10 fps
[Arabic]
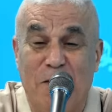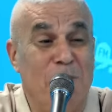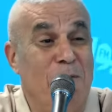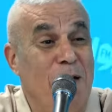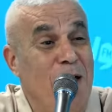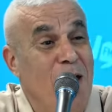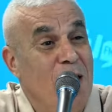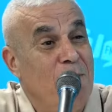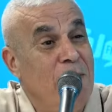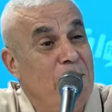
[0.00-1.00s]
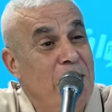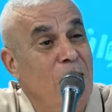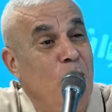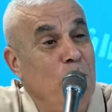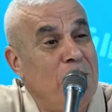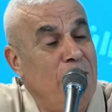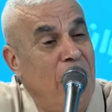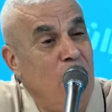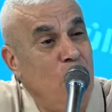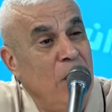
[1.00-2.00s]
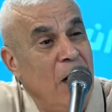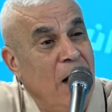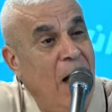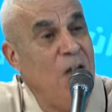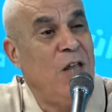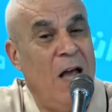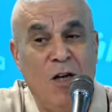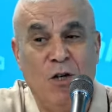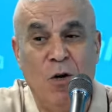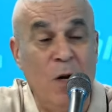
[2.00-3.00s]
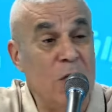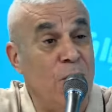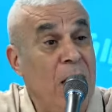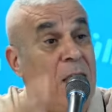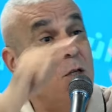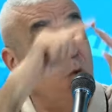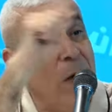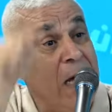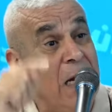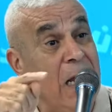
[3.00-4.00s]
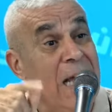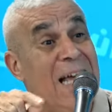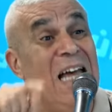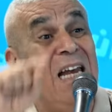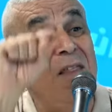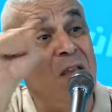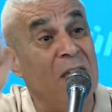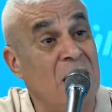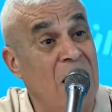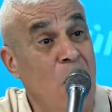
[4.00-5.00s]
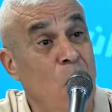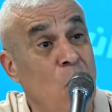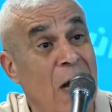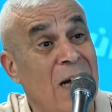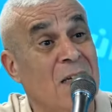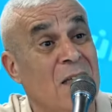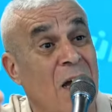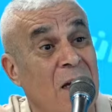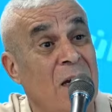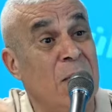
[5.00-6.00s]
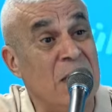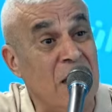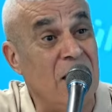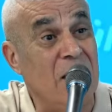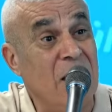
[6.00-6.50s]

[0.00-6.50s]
ما ما ماذا كنتم تفعلون عشرة أشهر ونصف هذا السؤال الذي سيطرحه الإسرائيلي البسيط